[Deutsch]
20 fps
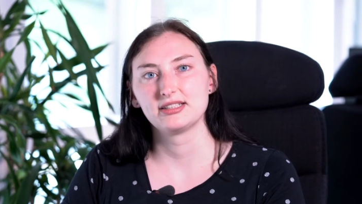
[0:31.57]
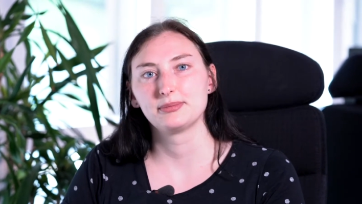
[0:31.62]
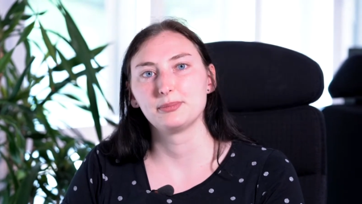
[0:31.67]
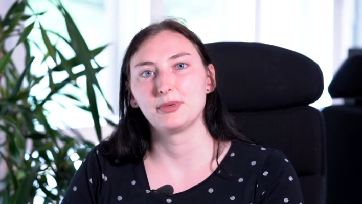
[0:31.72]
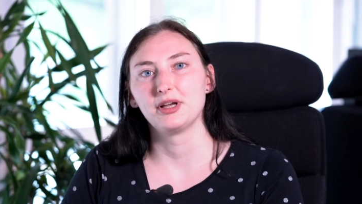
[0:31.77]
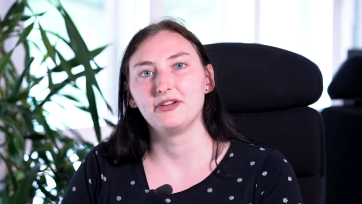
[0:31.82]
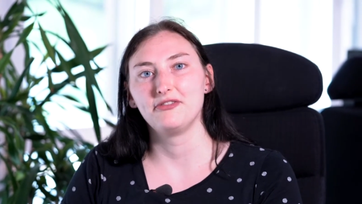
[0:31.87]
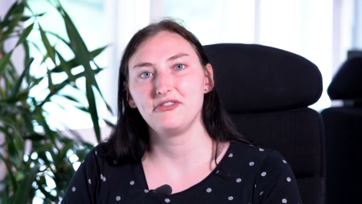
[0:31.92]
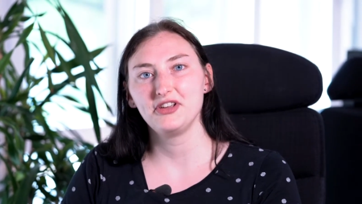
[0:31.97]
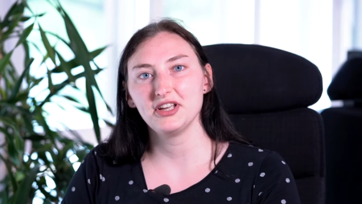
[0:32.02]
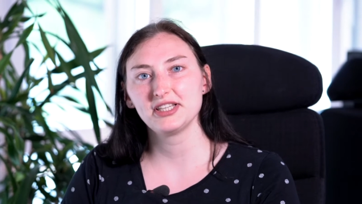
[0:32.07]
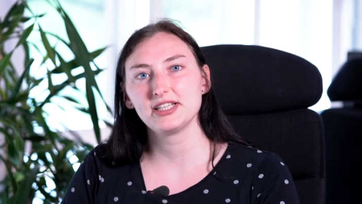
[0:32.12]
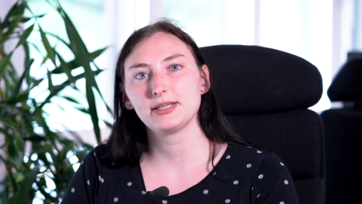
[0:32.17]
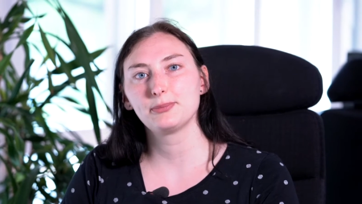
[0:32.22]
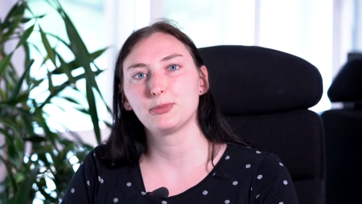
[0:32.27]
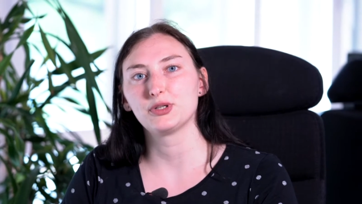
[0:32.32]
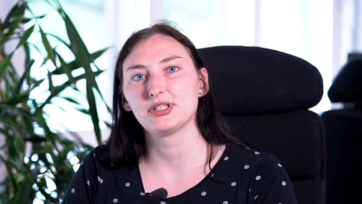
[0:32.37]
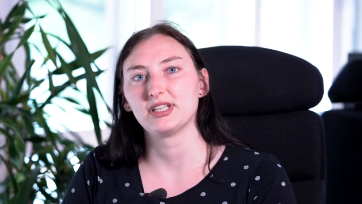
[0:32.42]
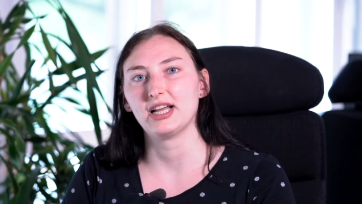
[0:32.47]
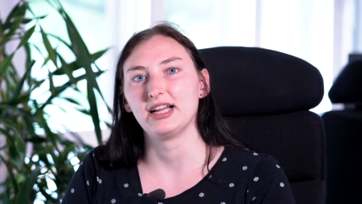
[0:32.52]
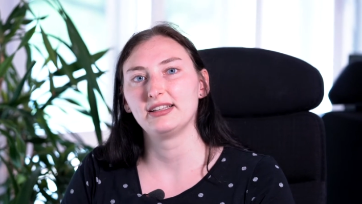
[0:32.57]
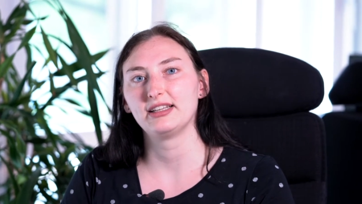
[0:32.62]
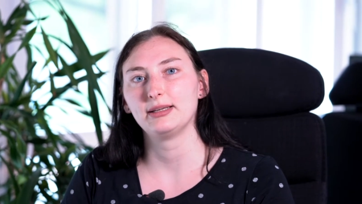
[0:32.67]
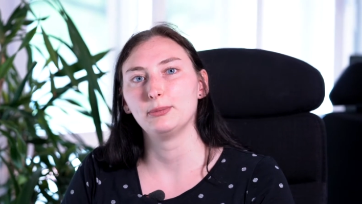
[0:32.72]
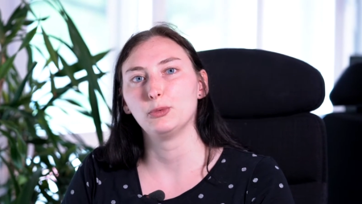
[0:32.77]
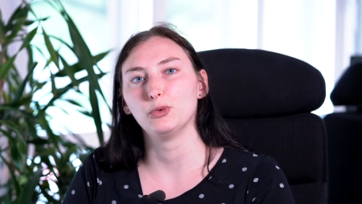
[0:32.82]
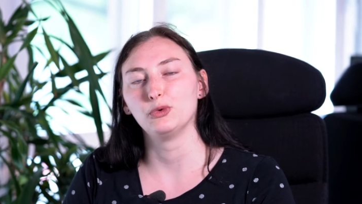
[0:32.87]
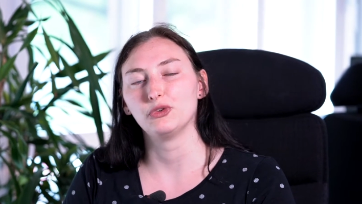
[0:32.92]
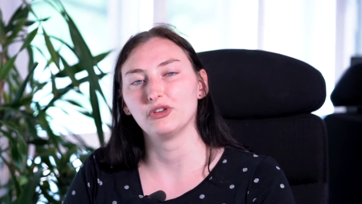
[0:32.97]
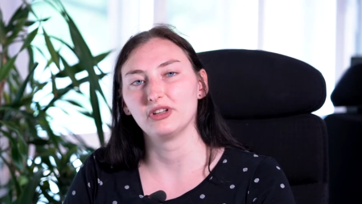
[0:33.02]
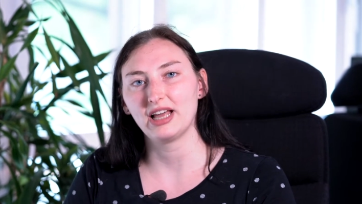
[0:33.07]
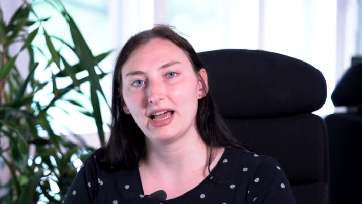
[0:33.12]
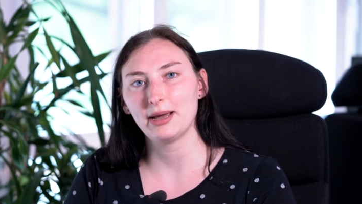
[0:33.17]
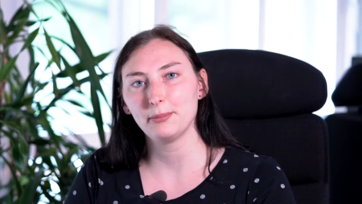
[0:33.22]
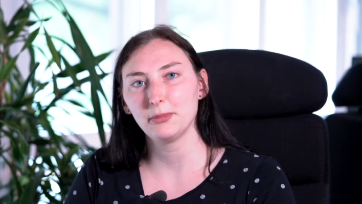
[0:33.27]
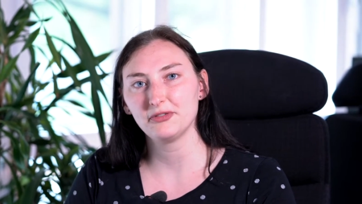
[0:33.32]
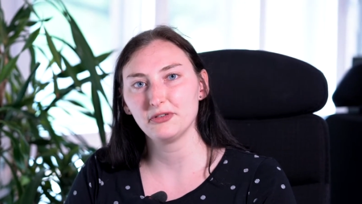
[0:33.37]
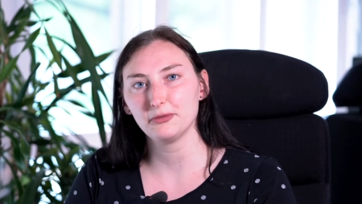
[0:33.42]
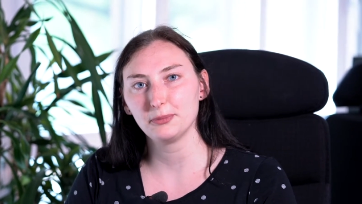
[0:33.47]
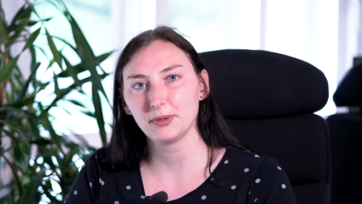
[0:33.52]
dass man 40 Prozent im
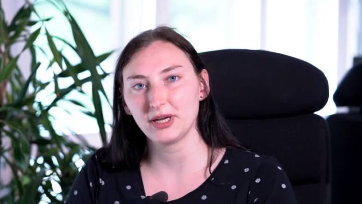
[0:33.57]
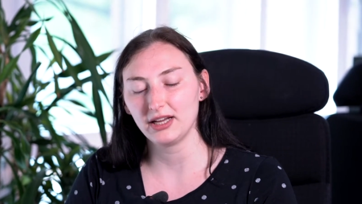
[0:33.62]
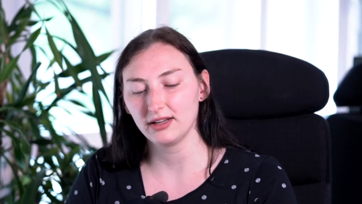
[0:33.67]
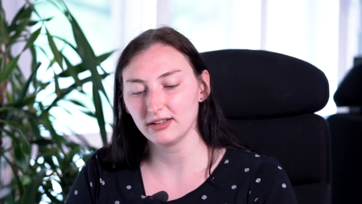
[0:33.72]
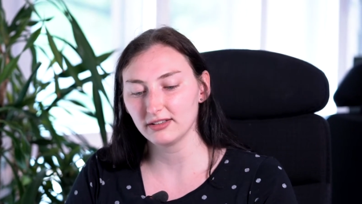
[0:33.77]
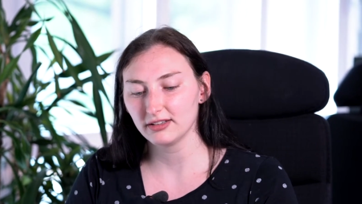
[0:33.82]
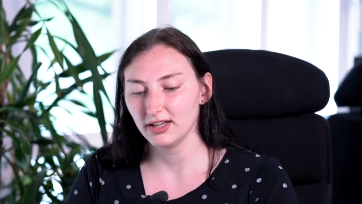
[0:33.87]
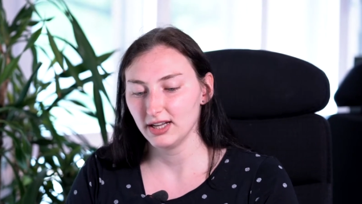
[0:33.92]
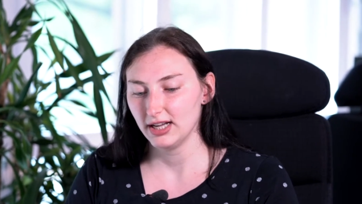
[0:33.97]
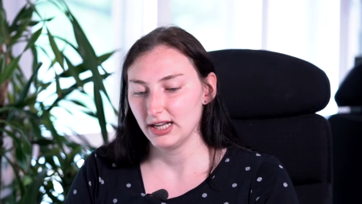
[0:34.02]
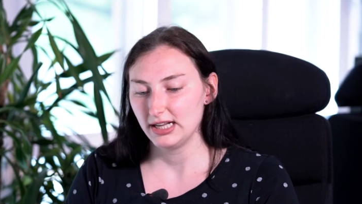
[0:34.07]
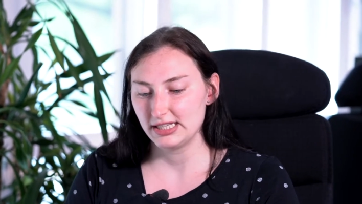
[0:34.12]
Unternehmen verbringt,